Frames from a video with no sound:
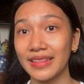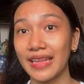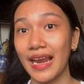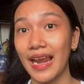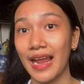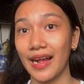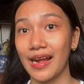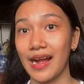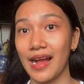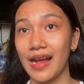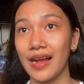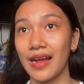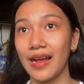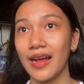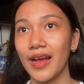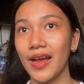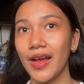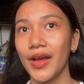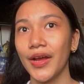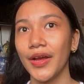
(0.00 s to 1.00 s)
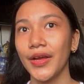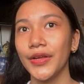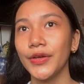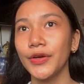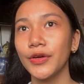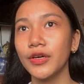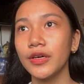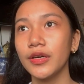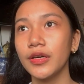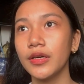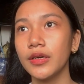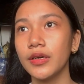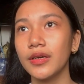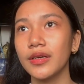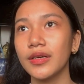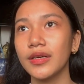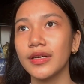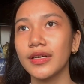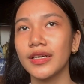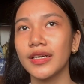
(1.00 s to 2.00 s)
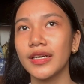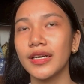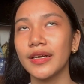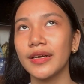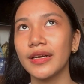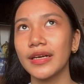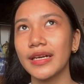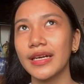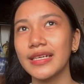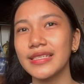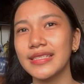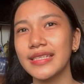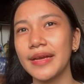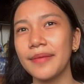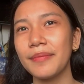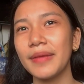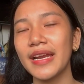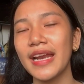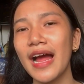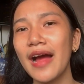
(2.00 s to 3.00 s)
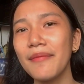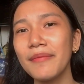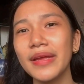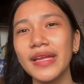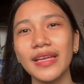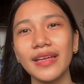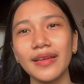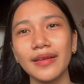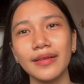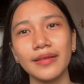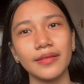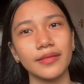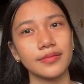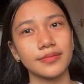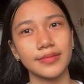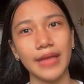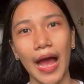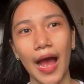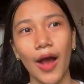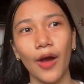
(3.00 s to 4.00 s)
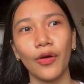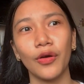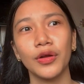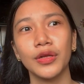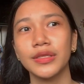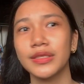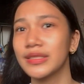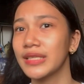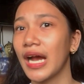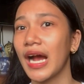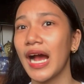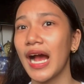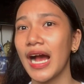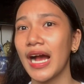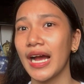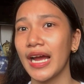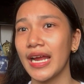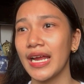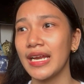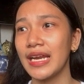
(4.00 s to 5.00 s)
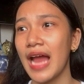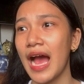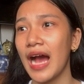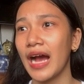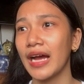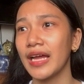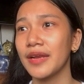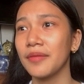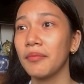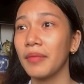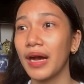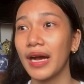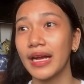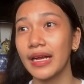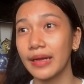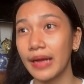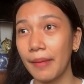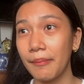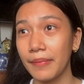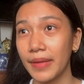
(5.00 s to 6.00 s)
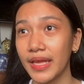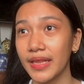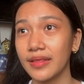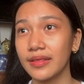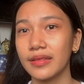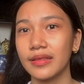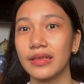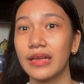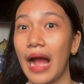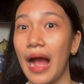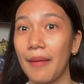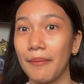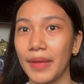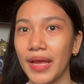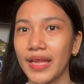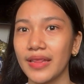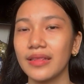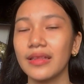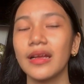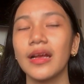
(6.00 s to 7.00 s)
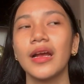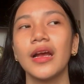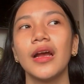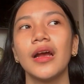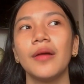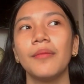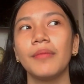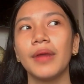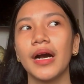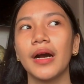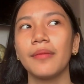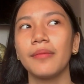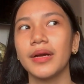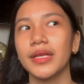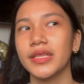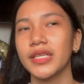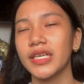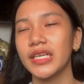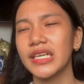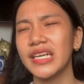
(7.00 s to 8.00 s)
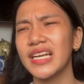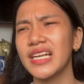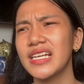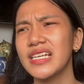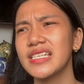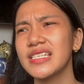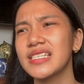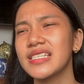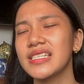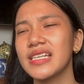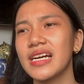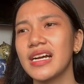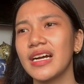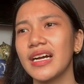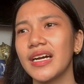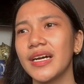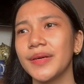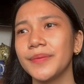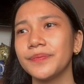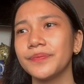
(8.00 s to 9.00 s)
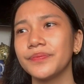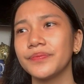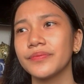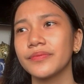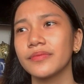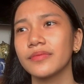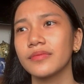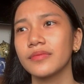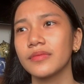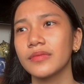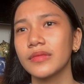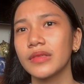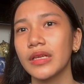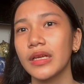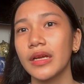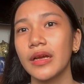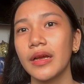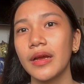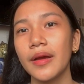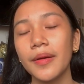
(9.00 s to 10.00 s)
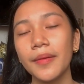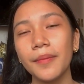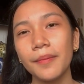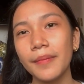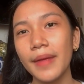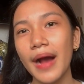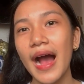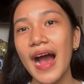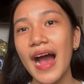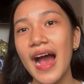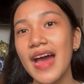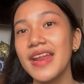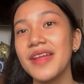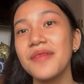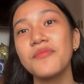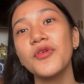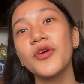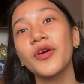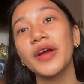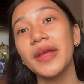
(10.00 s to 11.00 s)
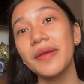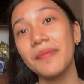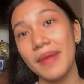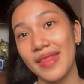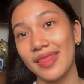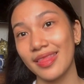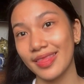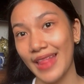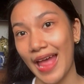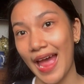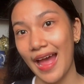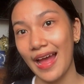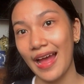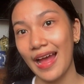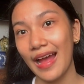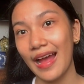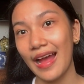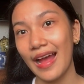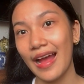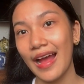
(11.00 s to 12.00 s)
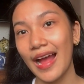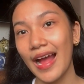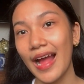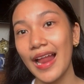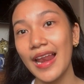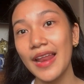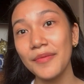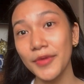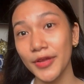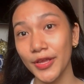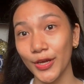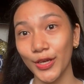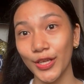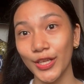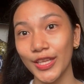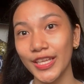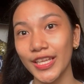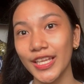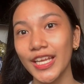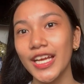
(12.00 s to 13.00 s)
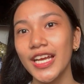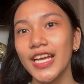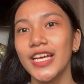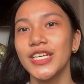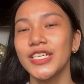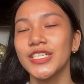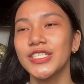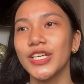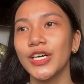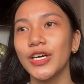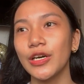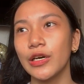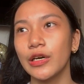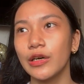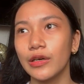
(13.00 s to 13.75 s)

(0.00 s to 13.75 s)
ka talaga. Yung, kasi maraming tao nangangailangan ng mga gamit, gamit, mga materials na maari mong ibenta. Alam mo yun? So,